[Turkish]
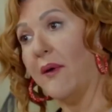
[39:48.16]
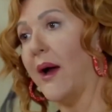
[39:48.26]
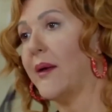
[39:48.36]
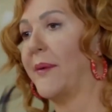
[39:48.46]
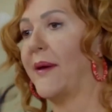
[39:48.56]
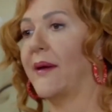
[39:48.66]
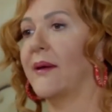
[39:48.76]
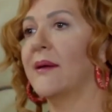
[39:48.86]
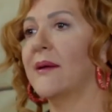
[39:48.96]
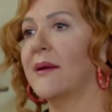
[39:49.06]
Vay be.
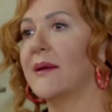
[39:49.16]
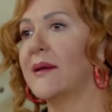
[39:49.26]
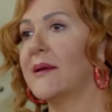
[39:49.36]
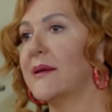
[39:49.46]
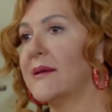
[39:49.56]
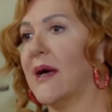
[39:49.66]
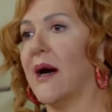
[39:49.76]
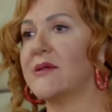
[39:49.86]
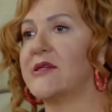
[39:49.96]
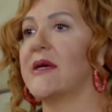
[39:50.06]

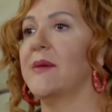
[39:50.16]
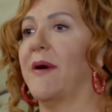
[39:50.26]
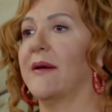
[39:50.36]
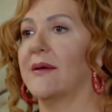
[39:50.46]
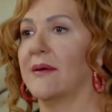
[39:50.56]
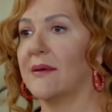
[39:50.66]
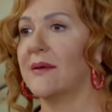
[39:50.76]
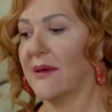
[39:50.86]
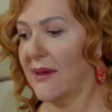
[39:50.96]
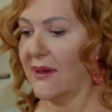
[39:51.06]
Yağcıya bak.
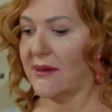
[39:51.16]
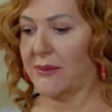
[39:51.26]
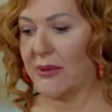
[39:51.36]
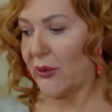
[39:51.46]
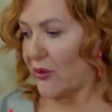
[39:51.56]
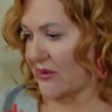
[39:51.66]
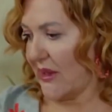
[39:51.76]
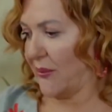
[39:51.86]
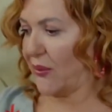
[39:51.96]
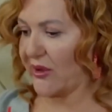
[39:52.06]
Demek o
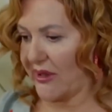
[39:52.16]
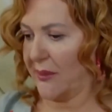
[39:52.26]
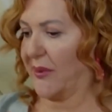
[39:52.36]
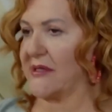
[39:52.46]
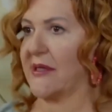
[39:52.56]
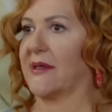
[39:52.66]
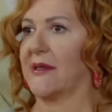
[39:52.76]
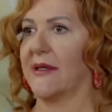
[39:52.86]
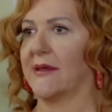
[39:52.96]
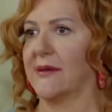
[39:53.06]
yüzden bu kadar
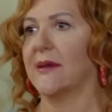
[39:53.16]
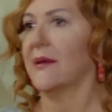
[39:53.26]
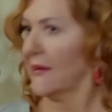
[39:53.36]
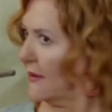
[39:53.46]
becerikliydi.